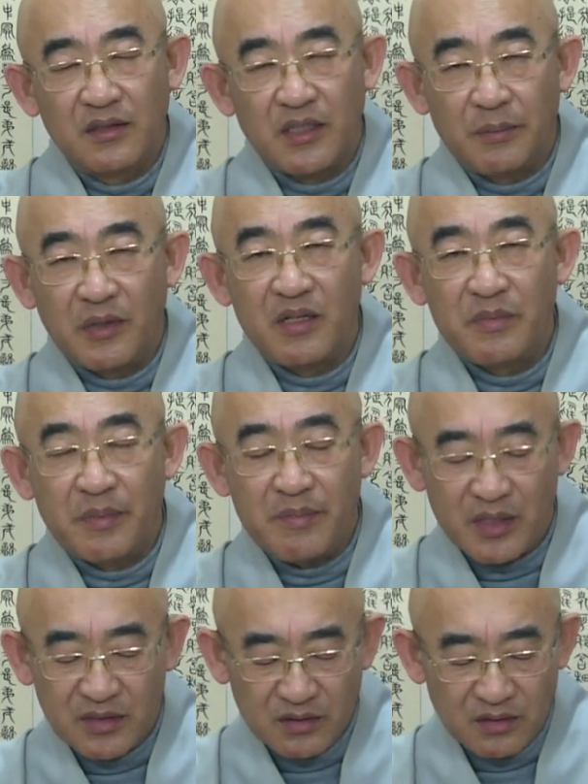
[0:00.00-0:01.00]
제발
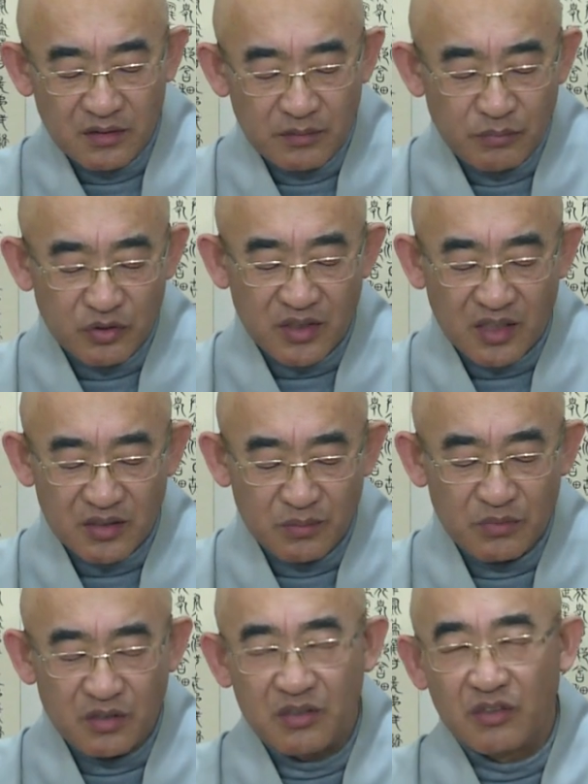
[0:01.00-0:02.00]
이번만은 부탁 좀
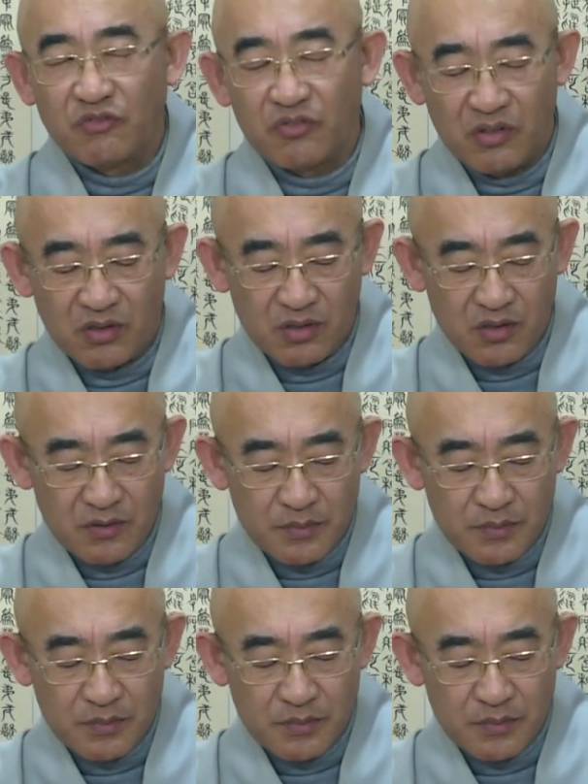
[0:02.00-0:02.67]
들어줘.